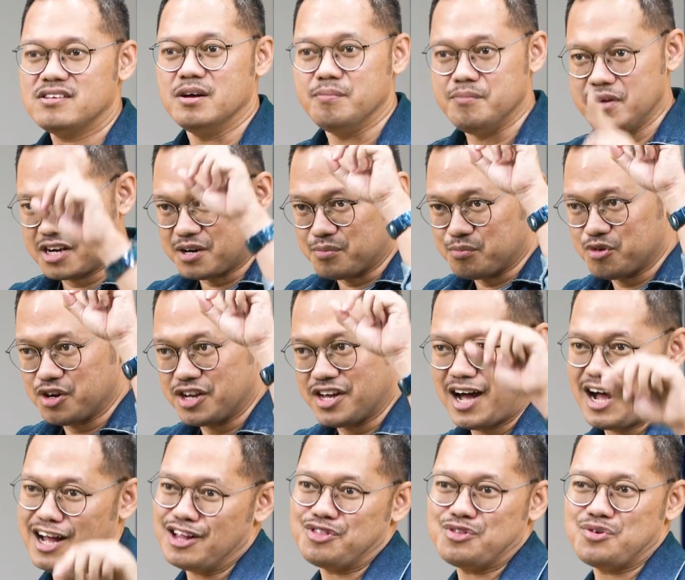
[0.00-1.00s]
demi
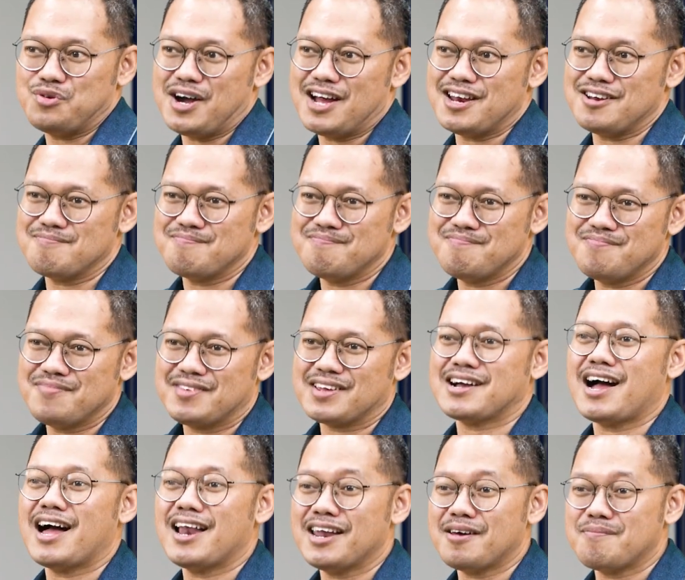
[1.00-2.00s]
kemuliaan Tuhan.
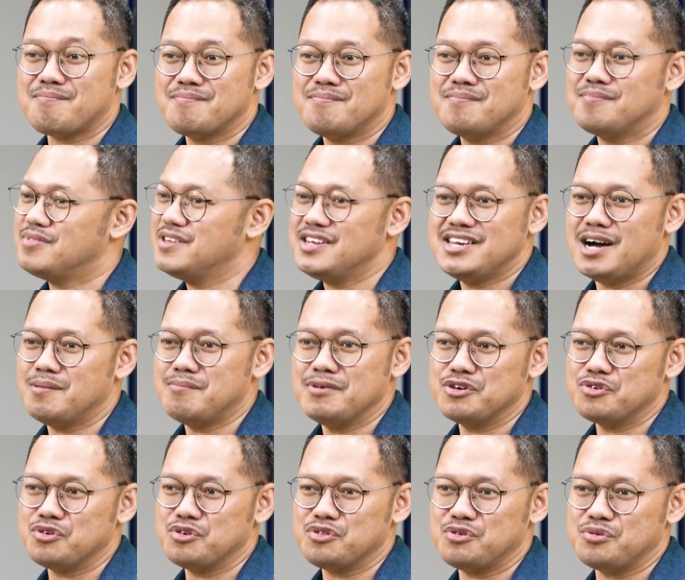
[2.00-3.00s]
Kaleb tidak
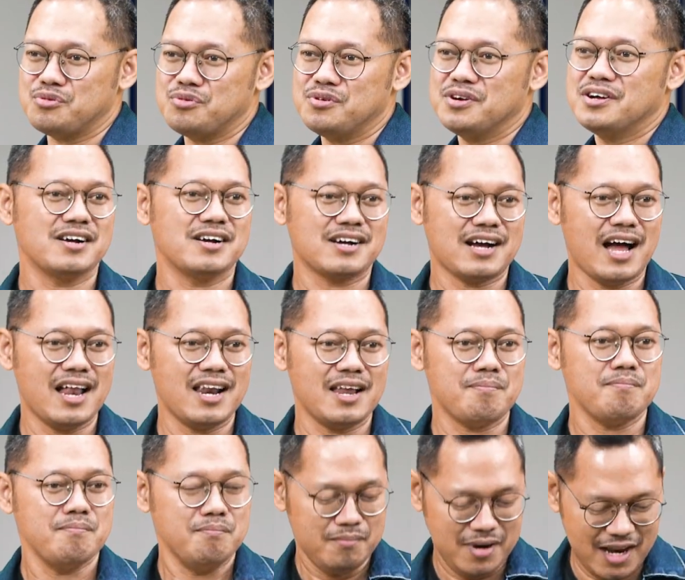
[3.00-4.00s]
menggerutu.
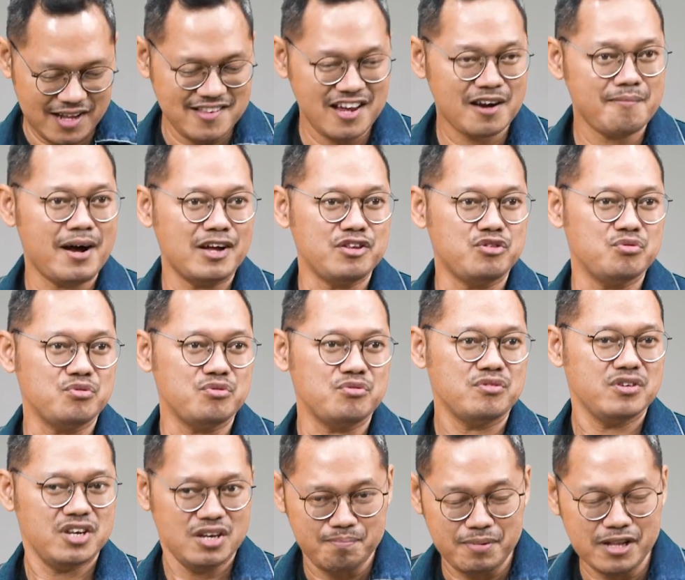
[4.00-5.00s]
Kaleb belajar maju,
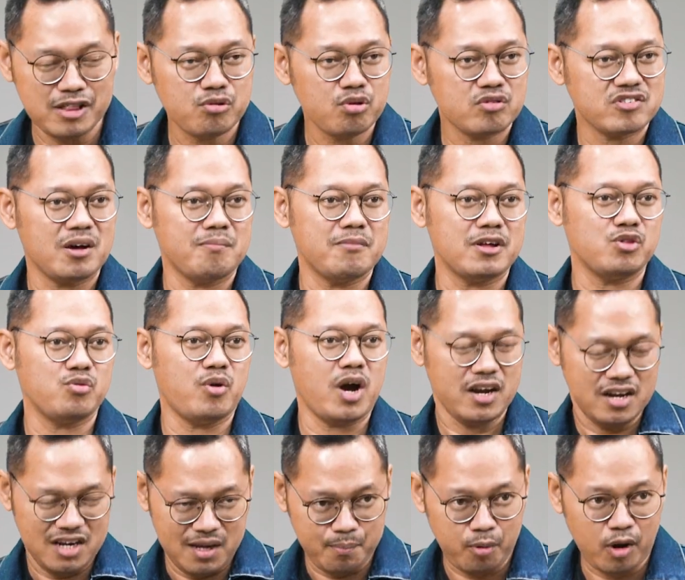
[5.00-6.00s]
dibentuk sama
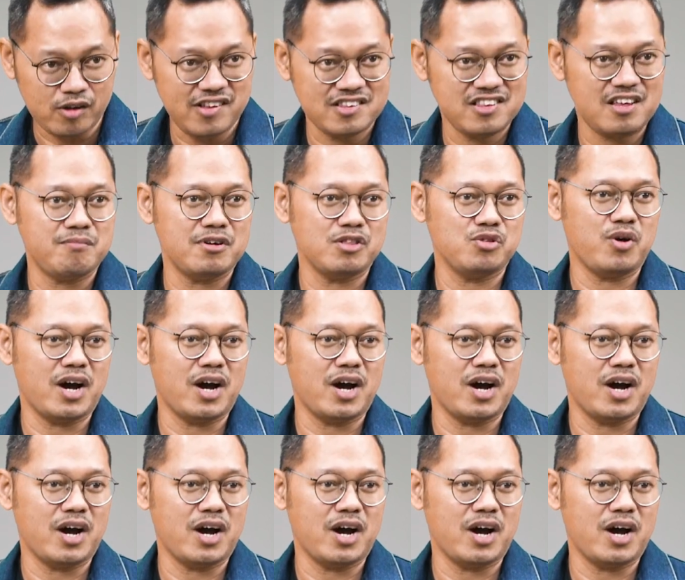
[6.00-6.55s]
Tuhan, diproses sama